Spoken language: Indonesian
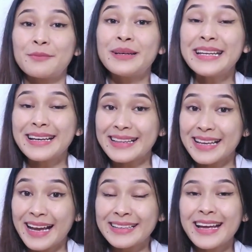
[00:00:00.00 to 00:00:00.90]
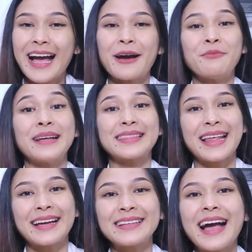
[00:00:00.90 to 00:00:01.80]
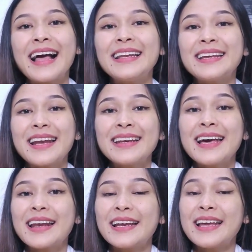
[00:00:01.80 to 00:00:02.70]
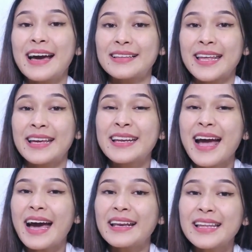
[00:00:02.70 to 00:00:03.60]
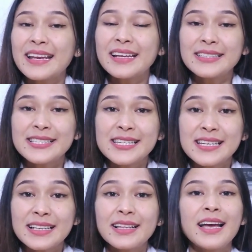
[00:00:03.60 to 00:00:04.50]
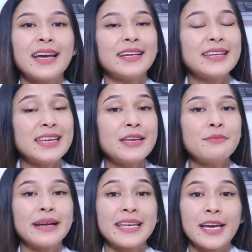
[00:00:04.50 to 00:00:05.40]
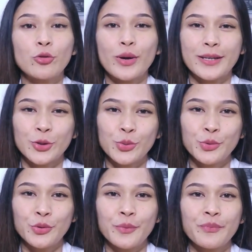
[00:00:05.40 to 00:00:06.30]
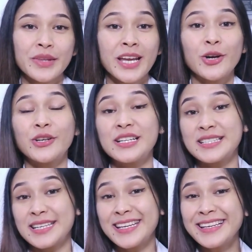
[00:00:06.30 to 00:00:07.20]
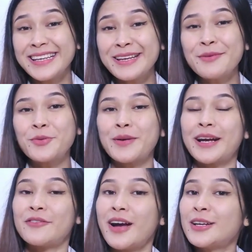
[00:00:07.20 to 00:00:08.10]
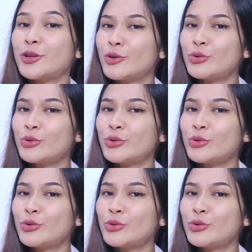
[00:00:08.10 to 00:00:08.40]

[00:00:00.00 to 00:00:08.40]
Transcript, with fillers: meningkatkan hambatan aliran darah di arteri-arteri kecil di bagian luar tubuh. Kondisi ini merupakan faktor